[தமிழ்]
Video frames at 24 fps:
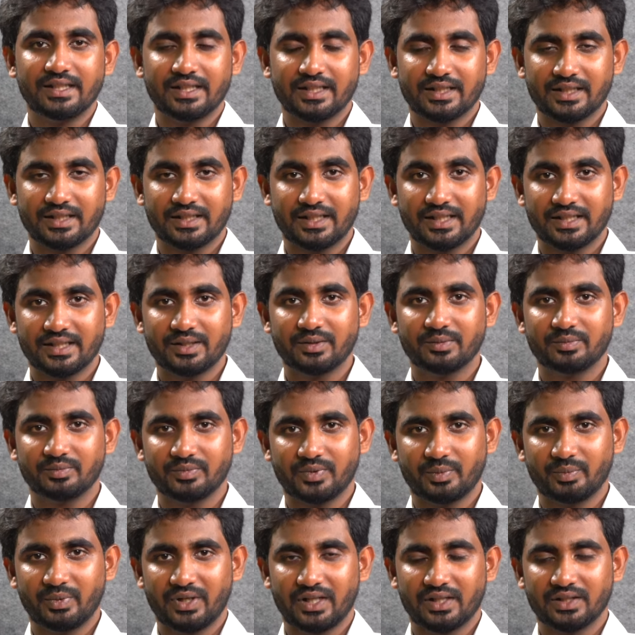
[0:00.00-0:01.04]
எதை எது
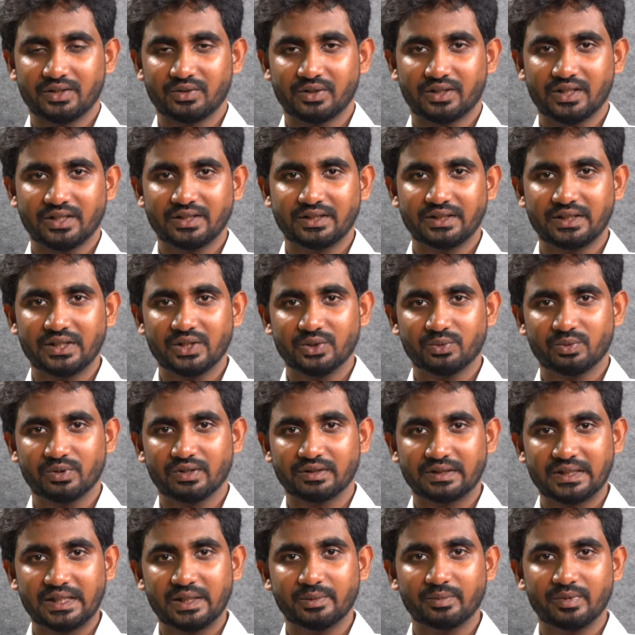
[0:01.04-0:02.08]
அது கண்டினியூஸ் ஒரு
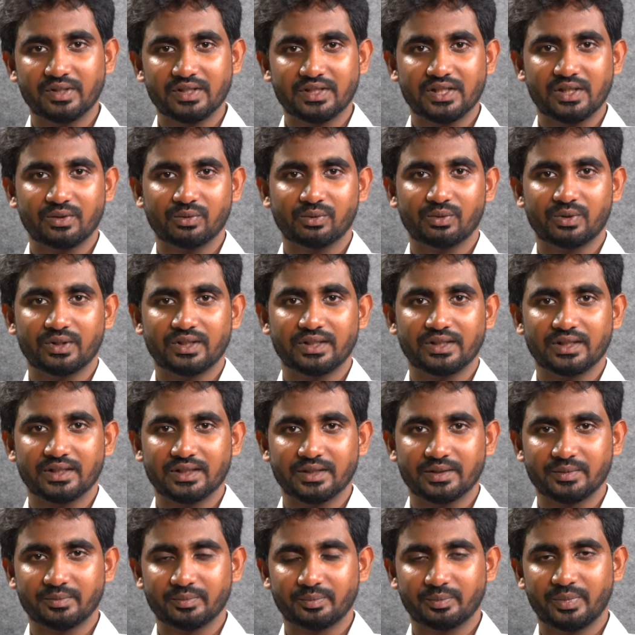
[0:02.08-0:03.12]
த்ரீ மந்த்ஸ் அவங்களுடைய
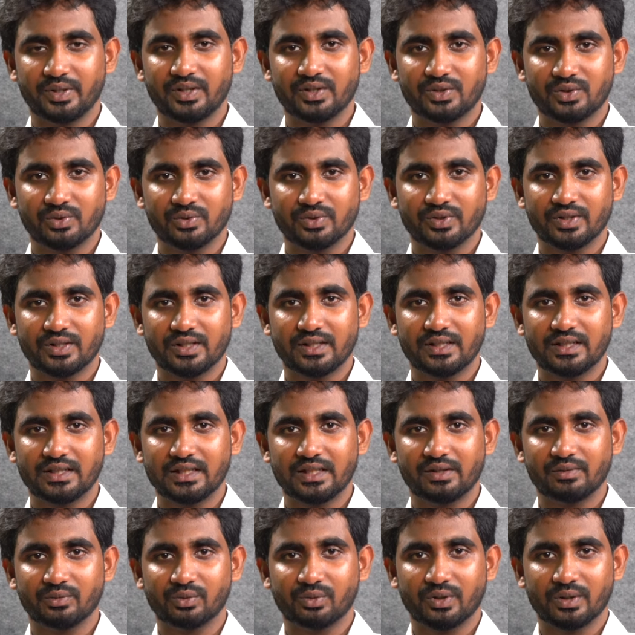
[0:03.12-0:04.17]
பேச்சும் சரி இல்லை
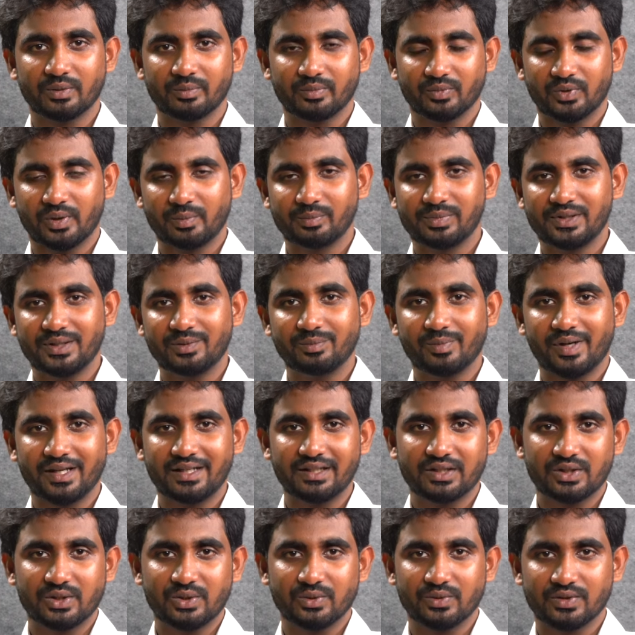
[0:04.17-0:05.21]
அவங்களுடைய கம்ப்ளீட்
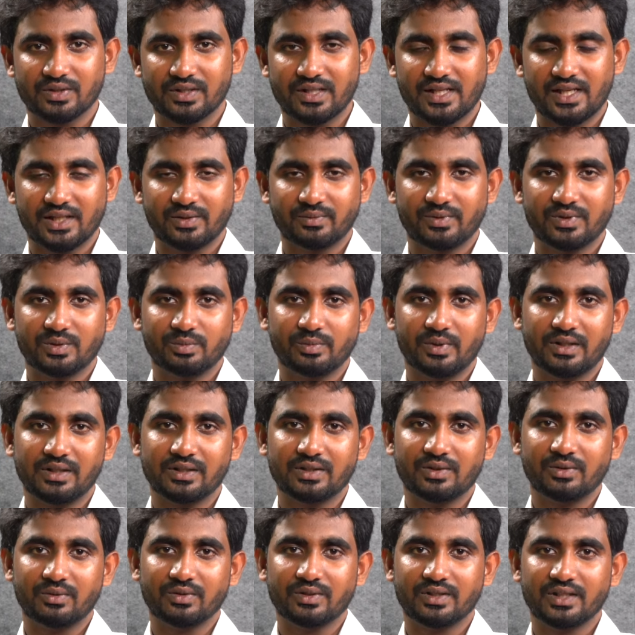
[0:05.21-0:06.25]
மைல் ஸ்டோன்ஸ் லாங்குவேஜ் மைல்
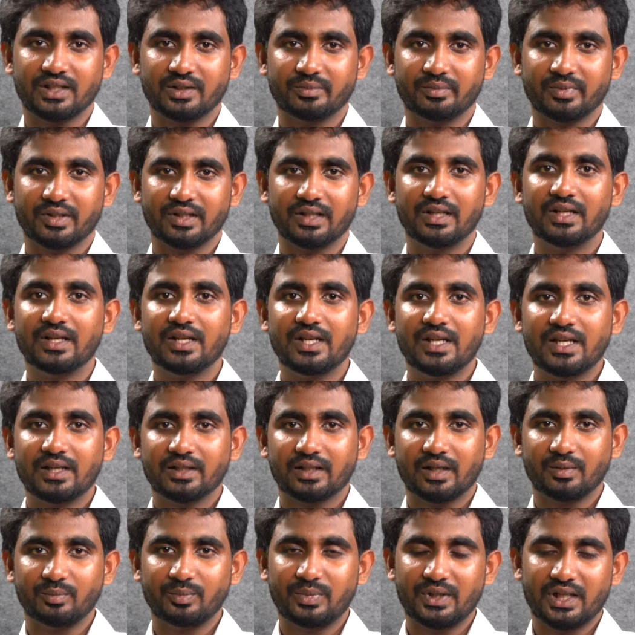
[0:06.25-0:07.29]
ஸ்டோன்ஸை நம்ம
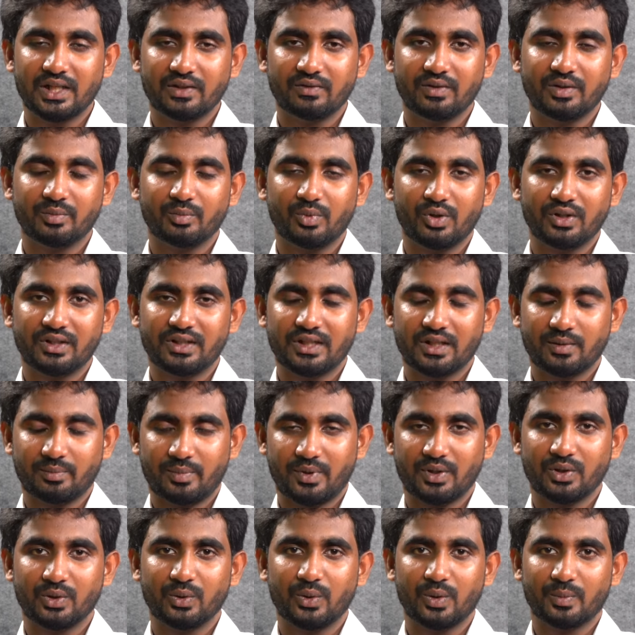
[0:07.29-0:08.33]
கம்ப்ளீட்டாகவே மானிட்டர்
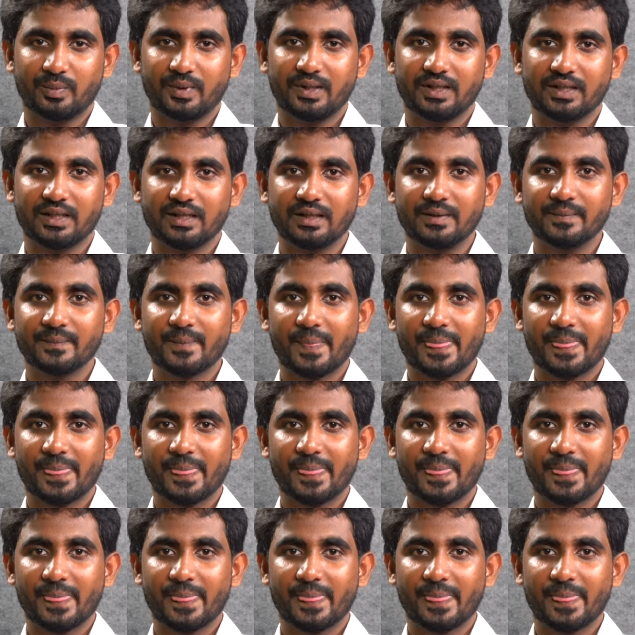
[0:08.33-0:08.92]
பண்ணோம் அப்படின்னா